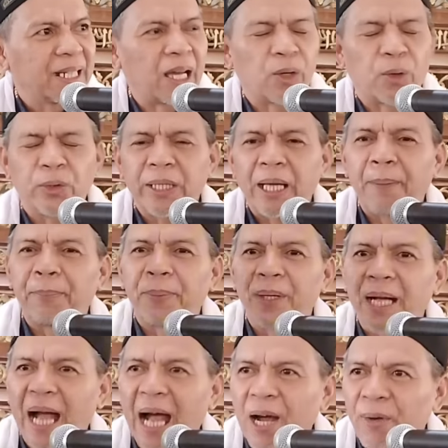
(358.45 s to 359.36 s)
Kalau dia
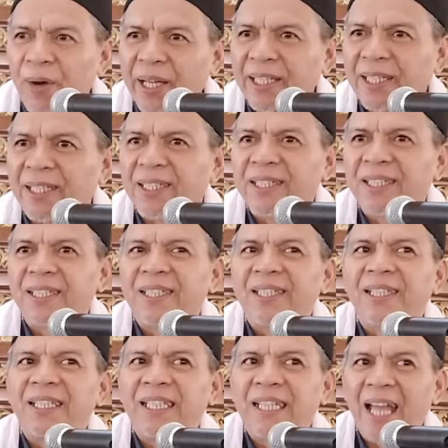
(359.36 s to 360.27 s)
pegawai,
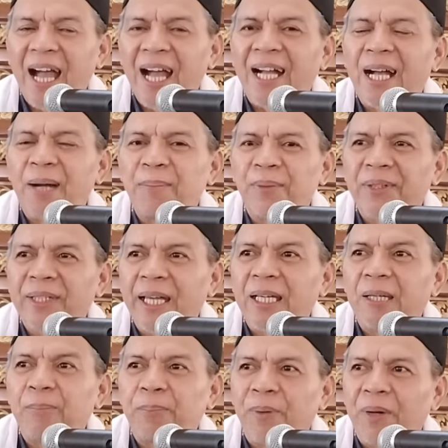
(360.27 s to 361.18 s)
dia akan
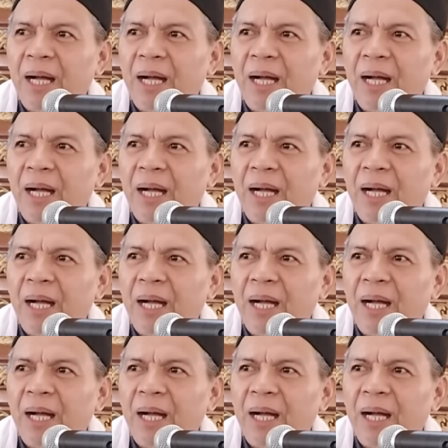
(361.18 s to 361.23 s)
menjadi